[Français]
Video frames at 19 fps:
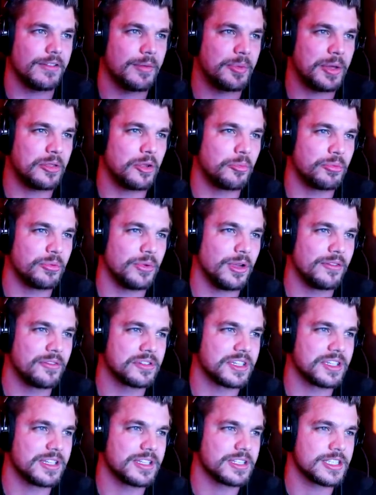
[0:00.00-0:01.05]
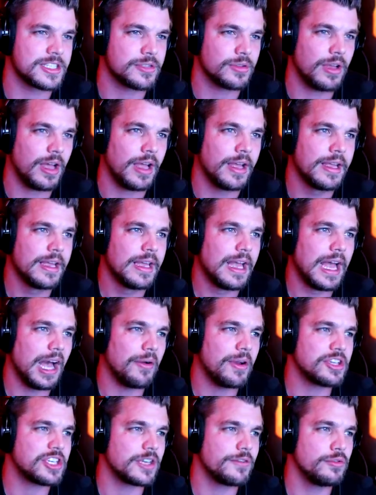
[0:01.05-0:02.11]
on va pas non plus inventer des histoires.
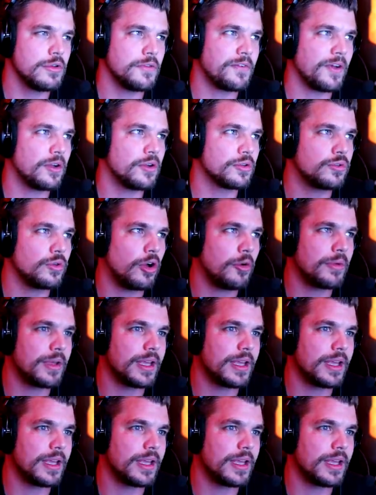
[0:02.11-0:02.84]
Ah ouais, j'ai voulu faire le tour,